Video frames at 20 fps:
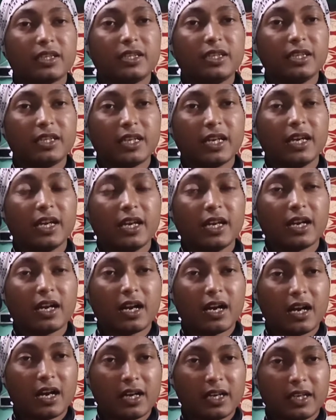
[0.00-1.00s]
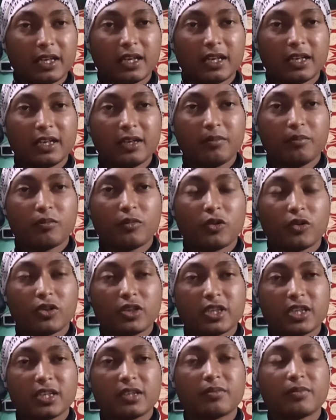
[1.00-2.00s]
জিকে আর এখানে
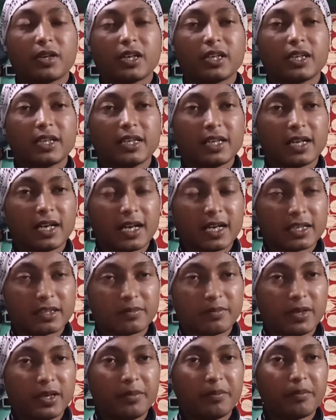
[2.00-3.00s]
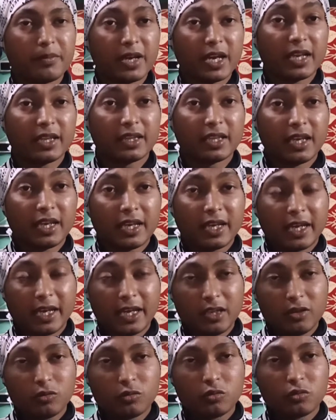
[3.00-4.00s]
পঞ্চাশ মার্কের আসবে ম্যাথ
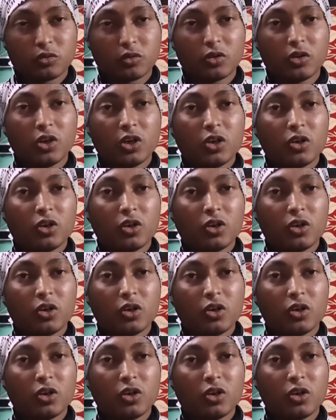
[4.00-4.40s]
এই দুটো